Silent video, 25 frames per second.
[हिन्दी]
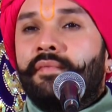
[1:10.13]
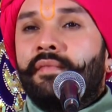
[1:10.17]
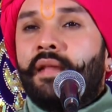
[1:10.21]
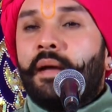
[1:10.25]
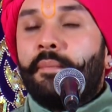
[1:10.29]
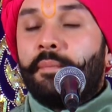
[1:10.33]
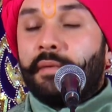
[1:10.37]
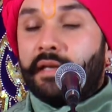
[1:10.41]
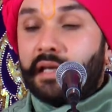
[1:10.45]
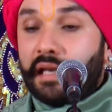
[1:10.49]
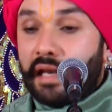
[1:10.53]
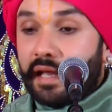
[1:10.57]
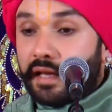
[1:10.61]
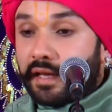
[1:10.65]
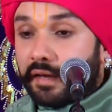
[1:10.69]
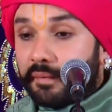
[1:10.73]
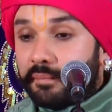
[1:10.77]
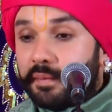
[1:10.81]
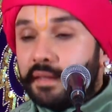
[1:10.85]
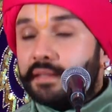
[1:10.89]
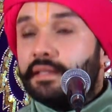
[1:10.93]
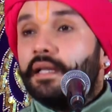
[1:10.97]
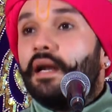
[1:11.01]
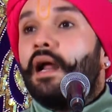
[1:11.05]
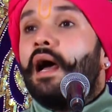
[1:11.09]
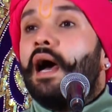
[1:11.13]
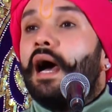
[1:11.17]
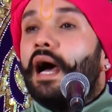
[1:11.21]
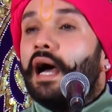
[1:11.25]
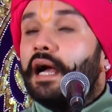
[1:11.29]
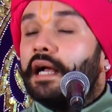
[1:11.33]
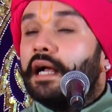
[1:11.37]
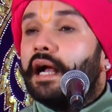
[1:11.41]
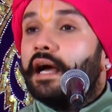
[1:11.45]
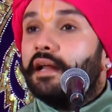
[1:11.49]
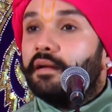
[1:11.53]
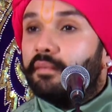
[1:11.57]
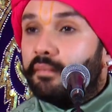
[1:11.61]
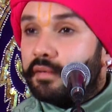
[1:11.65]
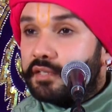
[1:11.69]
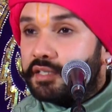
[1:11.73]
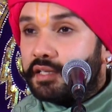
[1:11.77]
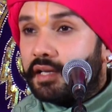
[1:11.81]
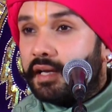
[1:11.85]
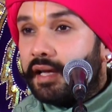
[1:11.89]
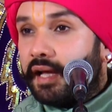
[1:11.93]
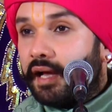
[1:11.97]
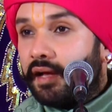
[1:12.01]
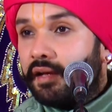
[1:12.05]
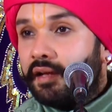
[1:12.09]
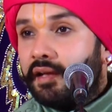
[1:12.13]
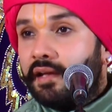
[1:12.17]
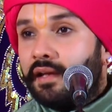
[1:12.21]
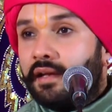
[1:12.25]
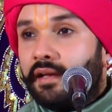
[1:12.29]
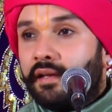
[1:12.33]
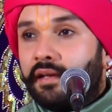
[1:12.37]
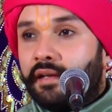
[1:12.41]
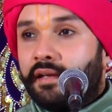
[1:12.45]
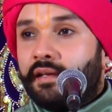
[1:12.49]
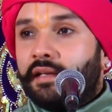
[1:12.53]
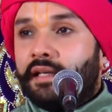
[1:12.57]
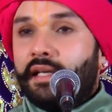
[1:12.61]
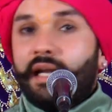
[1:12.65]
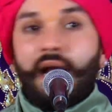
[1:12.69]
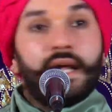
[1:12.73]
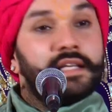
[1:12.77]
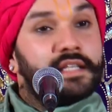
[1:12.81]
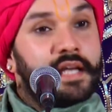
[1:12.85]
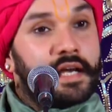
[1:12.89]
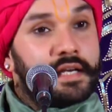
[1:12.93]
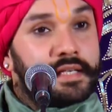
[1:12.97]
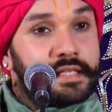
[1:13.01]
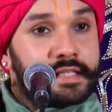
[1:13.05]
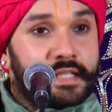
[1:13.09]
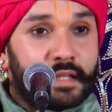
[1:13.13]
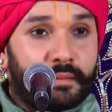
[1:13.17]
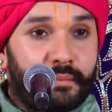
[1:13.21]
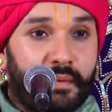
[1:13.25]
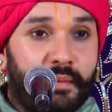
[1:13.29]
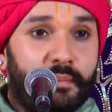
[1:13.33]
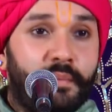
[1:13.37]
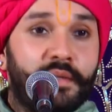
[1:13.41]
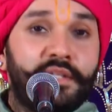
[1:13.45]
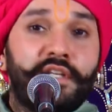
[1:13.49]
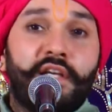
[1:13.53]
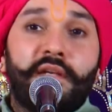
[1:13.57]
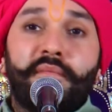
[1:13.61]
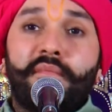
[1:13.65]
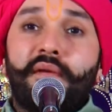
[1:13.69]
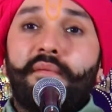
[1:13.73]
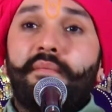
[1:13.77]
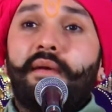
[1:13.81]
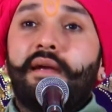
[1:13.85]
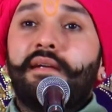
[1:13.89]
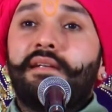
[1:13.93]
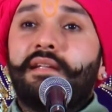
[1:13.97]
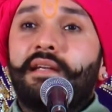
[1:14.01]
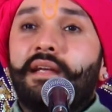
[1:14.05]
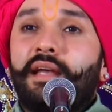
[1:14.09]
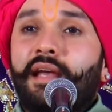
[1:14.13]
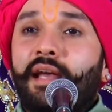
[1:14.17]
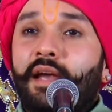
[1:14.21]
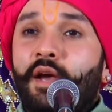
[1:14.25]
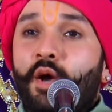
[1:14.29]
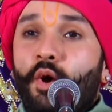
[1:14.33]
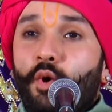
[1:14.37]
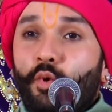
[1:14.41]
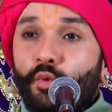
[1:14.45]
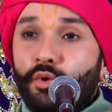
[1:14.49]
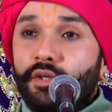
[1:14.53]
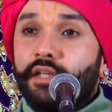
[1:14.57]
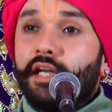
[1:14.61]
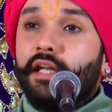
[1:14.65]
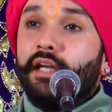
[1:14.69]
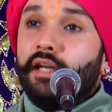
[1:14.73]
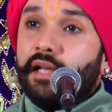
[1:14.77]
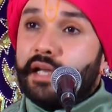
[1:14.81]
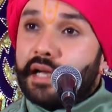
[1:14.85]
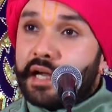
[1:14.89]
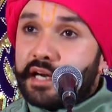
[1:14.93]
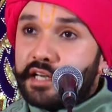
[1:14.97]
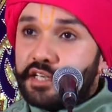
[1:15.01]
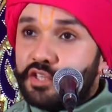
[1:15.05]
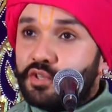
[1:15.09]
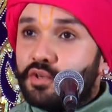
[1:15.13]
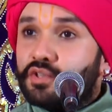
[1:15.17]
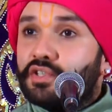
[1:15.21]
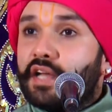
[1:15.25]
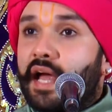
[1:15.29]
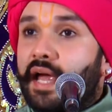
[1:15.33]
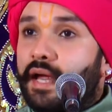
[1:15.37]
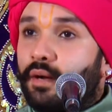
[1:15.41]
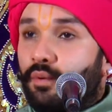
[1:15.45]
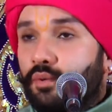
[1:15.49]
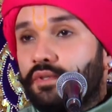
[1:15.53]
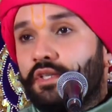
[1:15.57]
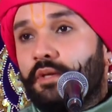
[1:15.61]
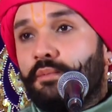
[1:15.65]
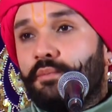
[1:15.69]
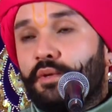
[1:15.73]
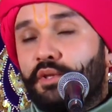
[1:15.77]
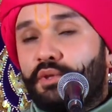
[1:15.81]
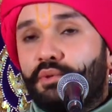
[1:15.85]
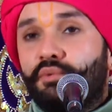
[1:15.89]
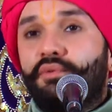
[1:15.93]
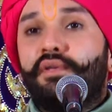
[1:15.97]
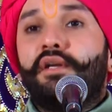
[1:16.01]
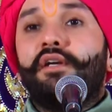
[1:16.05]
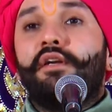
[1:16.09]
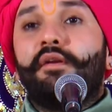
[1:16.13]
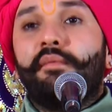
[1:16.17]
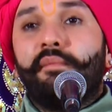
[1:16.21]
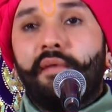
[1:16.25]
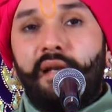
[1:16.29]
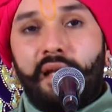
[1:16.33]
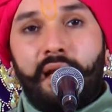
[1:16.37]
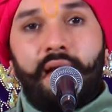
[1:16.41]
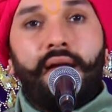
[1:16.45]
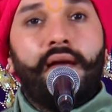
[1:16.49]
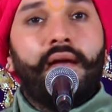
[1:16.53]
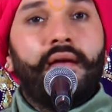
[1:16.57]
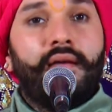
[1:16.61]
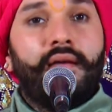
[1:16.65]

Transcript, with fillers: अब किले के भीतर हाहाकार मच गया कि राजा इस समय भजन में बैठे हैं उनके निकट जो जाए उसे मृत्युदंड मिले